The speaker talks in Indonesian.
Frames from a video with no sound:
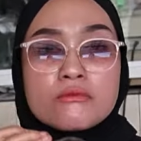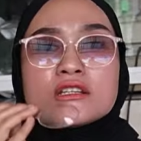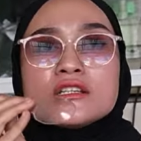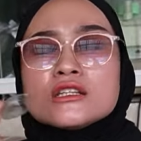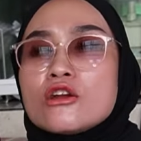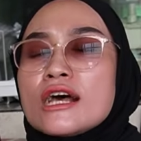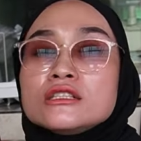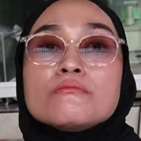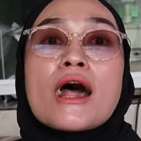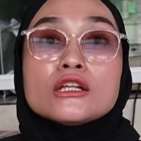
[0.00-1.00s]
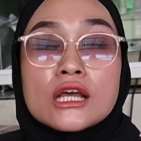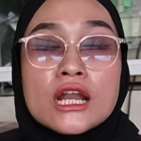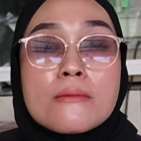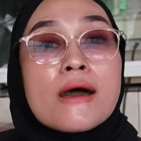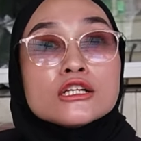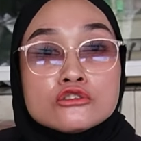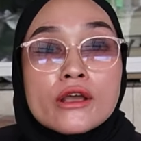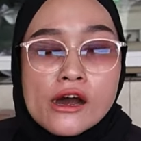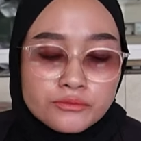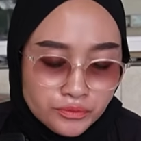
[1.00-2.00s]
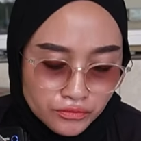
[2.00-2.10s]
Biasanya telur asin pas, ada yang palsu ya.